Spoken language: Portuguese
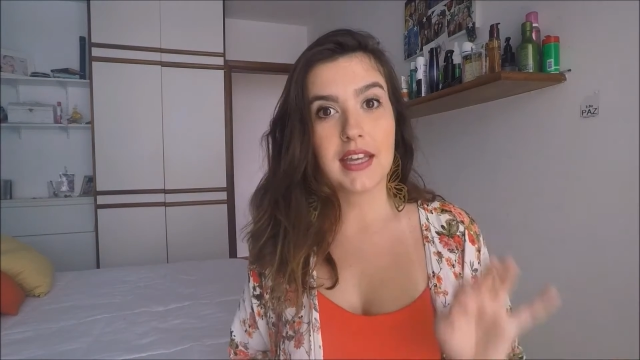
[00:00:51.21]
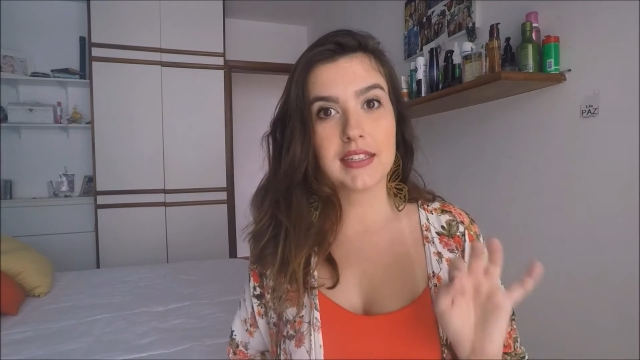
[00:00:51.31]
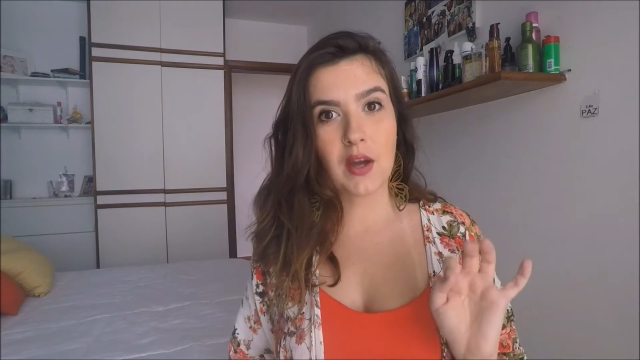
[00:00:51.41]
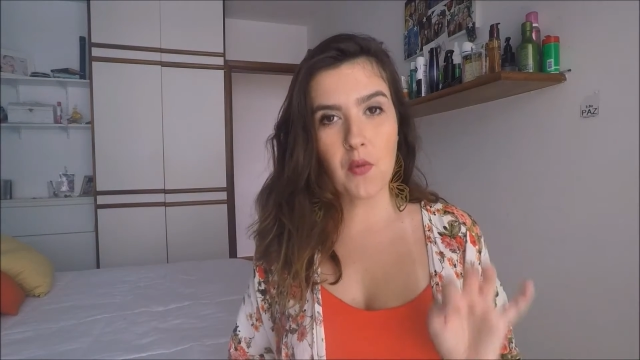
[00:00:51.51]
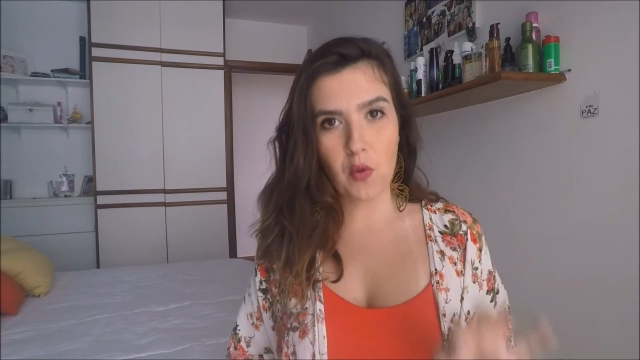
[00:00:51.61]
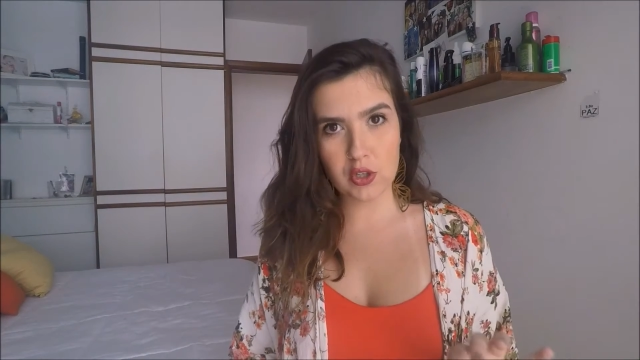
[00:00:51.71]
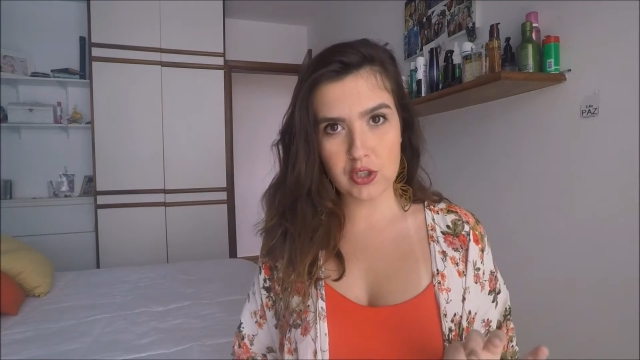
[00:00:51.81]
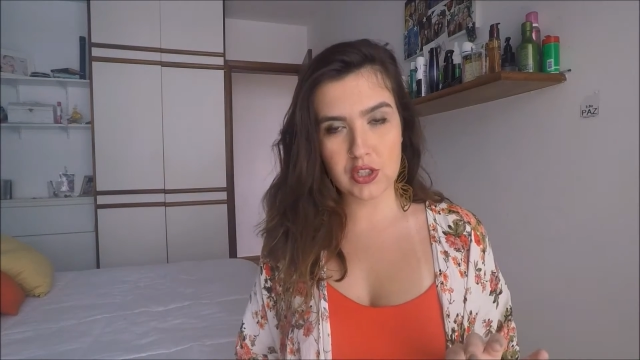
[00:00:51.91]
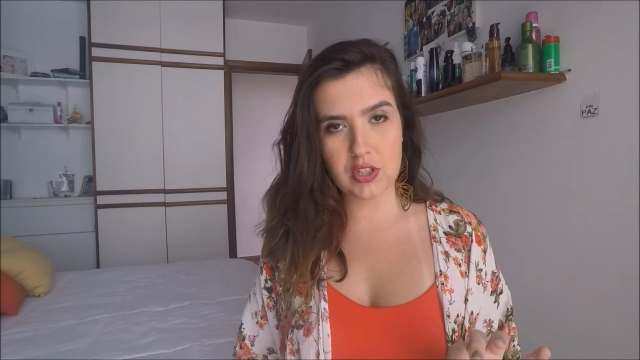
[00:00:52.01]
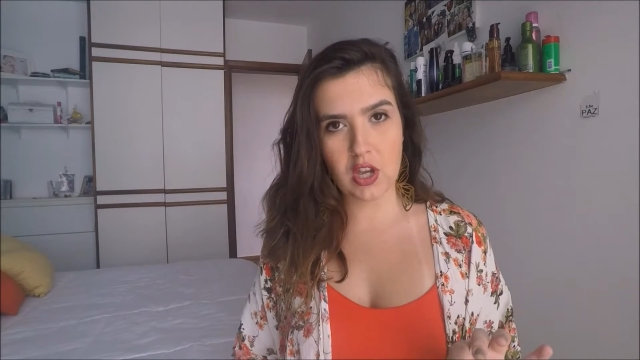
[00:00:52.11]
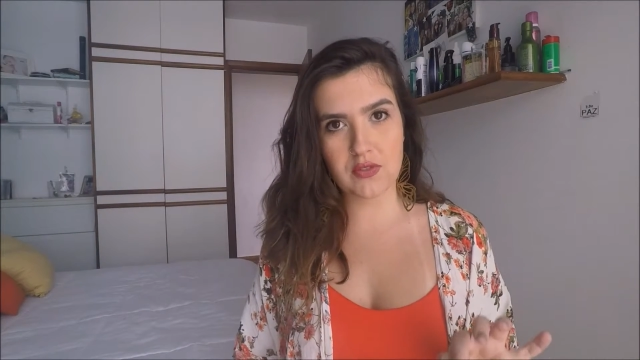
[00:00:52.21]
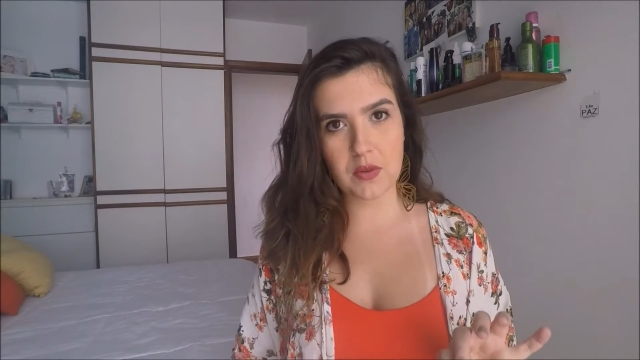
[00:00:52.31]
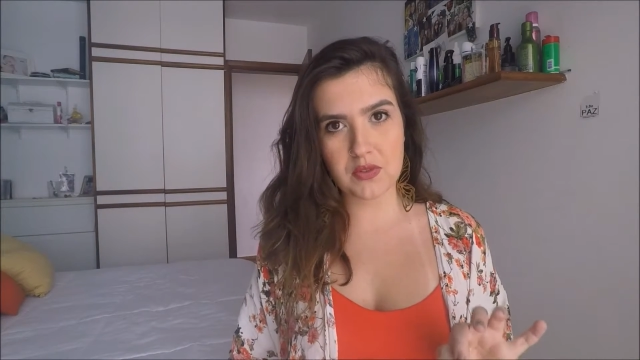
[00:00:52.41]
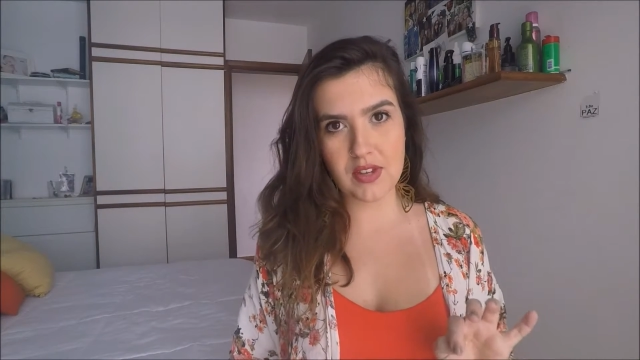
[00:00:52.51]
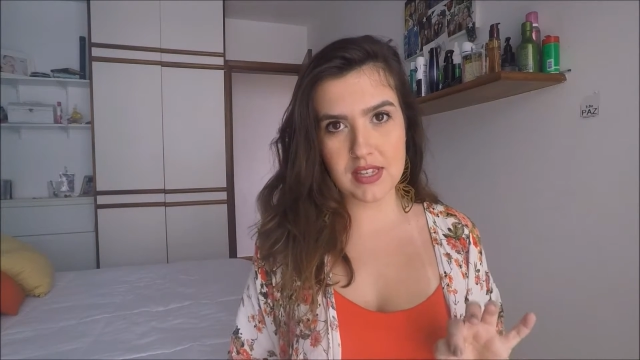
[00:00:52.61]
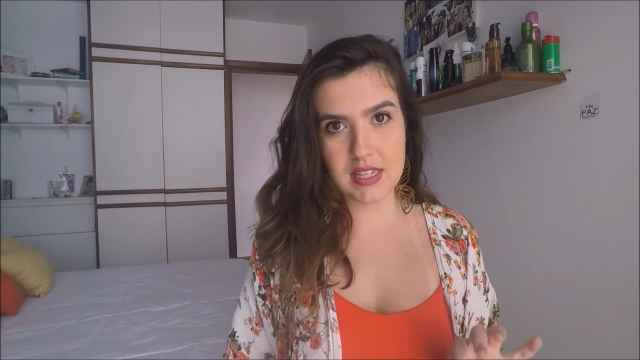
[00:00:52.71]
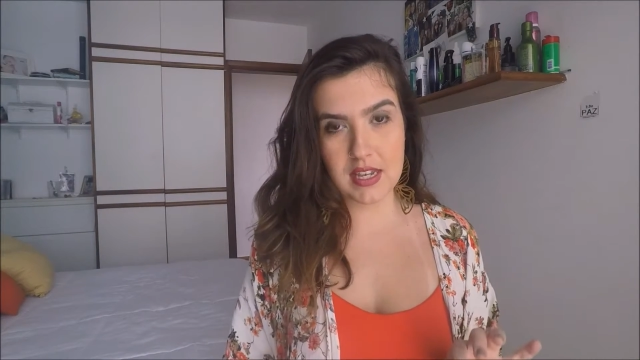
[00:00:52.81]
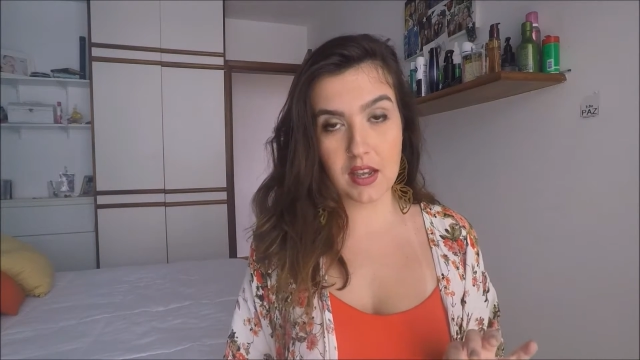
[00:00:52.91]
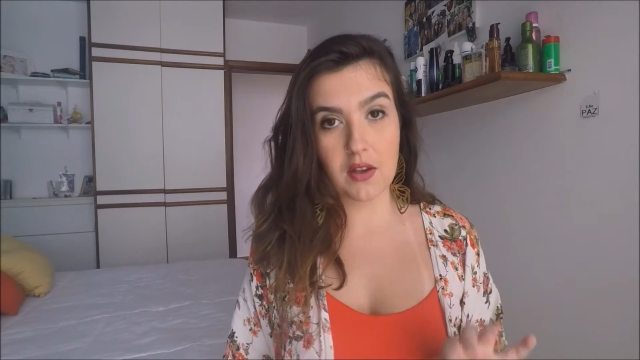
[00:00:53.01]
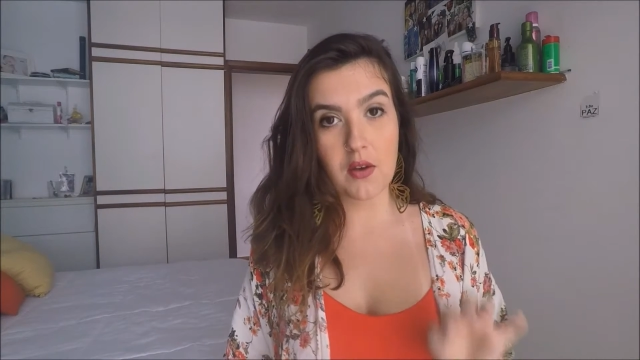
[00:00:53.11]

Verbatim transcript: Então hoje nós vamos fazer